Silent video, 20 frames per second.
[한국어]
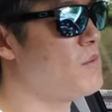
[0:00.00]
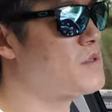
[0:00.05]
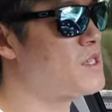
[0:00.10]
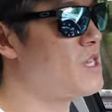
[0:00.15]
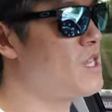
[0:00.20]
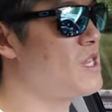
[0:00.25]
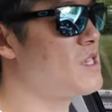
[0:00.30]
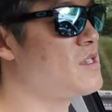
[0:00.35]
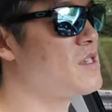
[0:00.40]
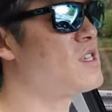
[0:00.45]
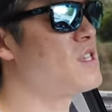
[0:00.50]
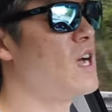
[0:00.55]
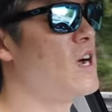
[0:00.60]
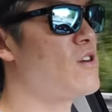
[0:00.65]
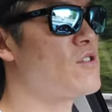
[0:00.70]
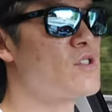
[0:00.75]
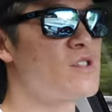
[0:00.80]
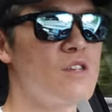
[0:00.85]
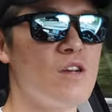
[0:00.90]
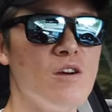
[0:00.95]
게 없잖아 있긴
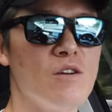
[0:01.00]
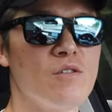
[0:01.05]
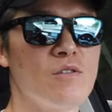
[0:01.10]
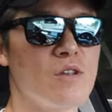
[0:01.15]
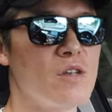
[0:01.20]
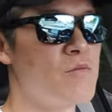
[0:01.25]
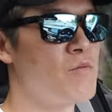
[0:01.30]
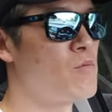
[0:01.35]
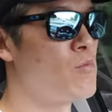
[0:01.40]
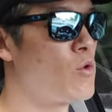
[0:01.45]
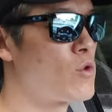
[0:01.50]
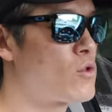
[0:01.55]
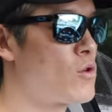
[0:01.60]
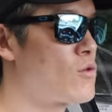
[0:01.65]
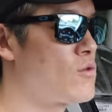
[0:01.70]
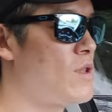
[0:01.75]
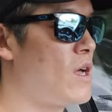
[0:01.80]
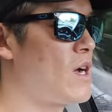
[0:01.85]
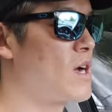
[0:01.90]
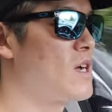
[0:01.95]
하거든요. 예,
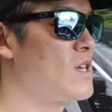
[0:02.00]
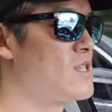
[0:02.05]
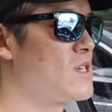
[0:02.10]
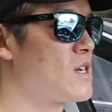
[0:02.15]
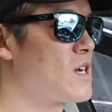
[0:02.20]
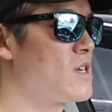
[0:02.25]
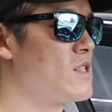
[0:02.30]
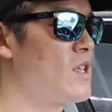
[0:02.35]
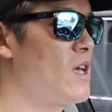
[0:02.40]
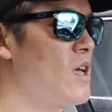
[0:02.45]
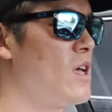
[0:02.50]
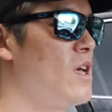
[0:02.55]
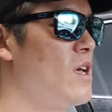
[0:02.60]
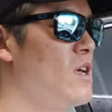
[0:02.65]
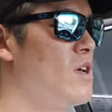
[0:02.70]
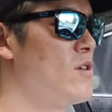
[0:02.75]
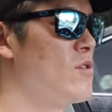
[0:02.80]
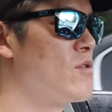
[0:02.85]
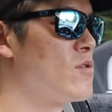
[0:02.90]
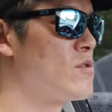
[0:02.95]
모터로 나가니까. 근데
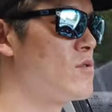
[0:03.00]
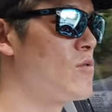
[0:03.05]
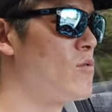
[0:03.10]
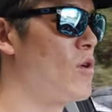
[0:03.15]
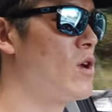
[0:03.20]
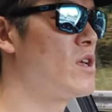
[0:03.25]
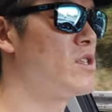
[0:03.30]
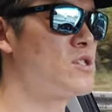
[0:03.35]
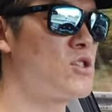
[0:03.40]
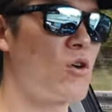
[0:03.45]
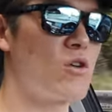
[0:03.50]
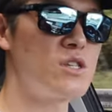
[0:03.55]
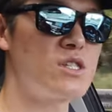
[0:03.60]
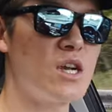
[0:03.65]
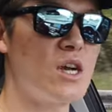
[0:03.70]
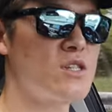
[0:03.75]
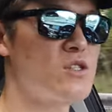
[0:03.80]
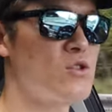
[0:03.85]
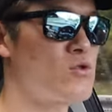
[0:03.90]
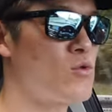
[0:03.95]
원래는
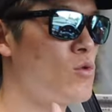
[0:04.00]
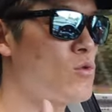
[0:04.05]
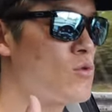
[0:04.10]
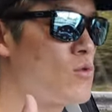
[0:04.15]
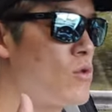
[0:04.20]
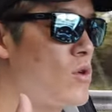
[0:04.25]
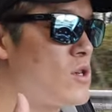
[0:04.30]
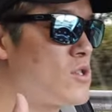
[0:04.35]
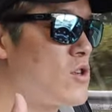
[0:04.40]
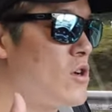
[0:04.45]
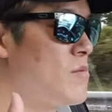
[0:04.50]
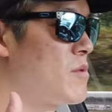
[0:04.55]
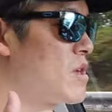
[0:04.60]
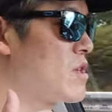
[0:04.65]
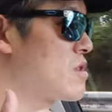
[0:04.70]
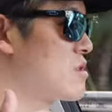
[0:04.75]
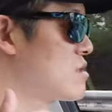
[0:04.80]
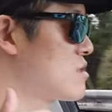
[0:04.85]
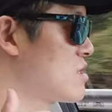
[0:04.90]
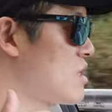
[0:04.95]
전기차가 이제 속도가 처음에
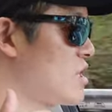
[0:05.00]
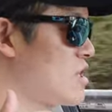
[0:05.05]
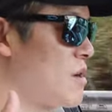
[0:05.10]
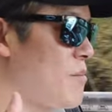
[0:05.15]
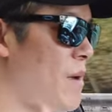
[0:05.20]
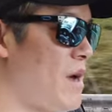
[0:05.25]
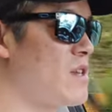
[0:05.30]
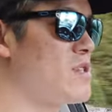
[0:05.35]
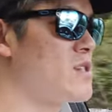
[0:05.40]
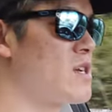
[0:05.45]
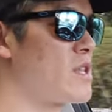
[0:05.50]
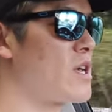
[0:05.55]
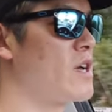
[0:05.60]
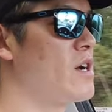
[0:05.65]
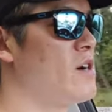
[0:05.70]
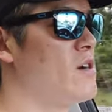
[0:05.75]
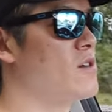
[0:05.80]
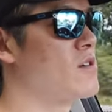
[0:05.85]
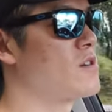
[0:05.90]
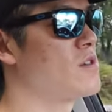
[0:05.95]
스타트가
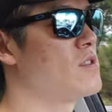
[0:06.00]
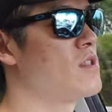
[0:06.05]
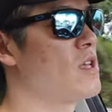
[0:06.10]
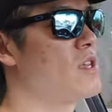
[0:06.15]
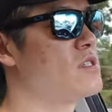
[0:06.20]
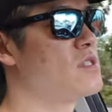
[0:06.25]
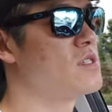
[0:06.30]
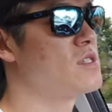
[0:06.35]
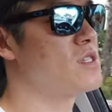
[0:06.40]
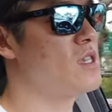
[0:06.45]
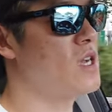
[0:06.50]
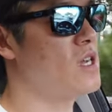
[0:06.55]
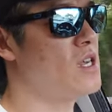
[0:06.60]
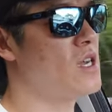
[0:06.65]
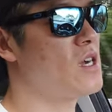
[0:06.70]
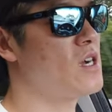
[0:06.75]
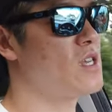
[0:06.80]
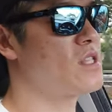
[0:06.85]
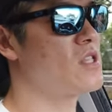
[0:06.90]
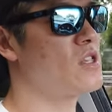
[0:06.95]
빠르잖아요. 근데 이
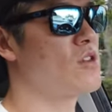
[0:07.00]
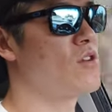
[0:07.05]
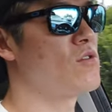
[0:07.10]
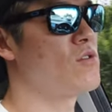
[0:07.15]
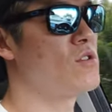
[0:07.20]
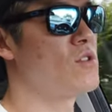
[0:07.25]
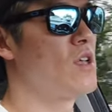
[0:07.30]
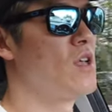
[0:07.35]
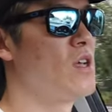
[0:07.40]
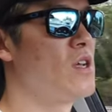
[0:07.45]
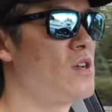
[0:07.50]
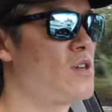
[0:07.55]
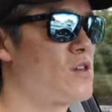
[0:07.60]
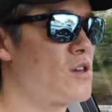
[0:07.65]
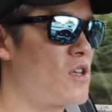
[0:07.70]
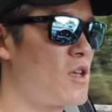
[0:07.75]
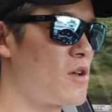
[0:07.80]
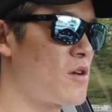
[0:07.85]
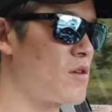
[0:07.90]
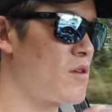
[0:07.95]
차량 같은 경우는
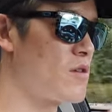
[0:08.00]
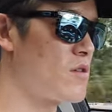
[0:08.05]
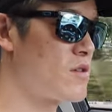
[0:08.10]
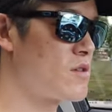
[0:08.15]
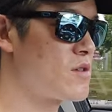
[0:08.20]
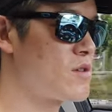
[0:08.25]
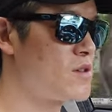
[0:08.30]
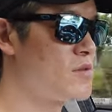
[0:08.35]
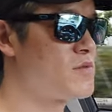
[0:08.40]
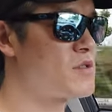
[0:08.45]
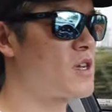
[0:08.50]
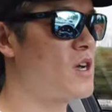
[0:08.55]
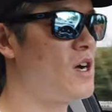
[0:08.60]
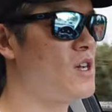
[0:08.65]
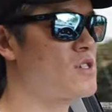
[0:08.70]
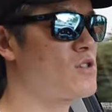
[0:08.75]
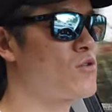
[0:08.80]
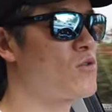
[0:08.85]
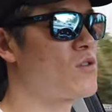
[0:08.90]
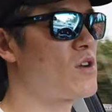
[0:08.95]
그렇게
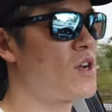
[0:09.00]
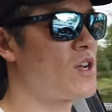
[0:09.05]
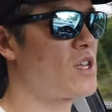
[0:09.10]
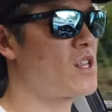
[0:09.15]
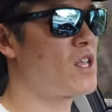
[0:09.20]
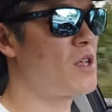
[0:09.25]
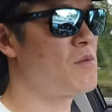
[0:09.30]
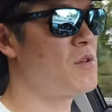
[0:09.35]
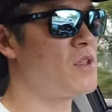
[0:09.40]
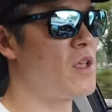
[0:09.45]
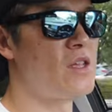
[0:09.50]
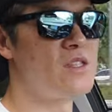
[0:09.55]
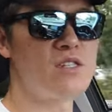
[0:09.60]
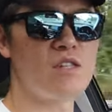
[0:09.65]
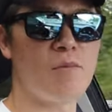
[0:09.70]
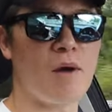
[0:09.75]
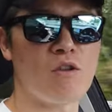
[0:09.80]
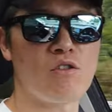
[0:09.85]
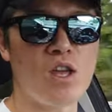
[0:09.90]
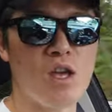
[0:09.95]
급가속으로 하게 되면
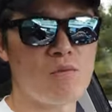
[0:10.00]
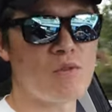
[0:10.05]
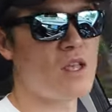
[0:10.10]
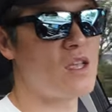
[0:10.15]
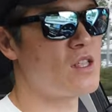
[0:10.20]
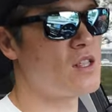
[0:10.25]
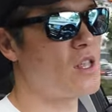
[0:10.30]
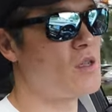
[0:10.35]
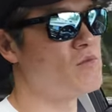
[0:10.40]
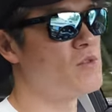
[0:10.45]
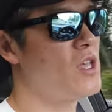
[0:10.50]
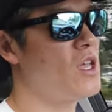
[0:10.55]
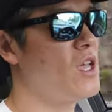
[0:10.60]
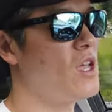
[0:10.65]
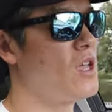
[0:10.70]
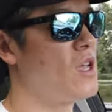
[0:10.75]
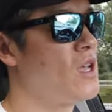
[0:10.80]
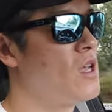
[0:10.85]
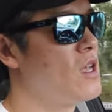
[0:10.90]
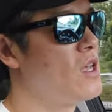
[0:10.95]
엔진이 바로 개입되기
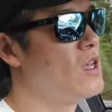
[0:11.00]
때문에